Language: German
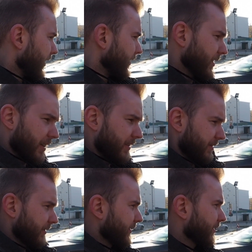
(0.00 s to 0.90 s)
Ja,
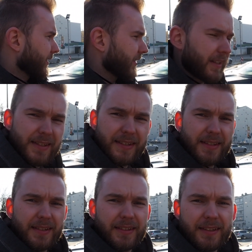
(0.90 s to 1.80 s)
das
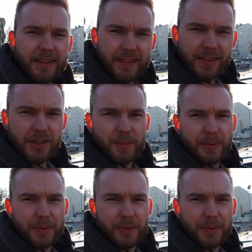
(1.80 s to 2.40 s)
ist der Jeep.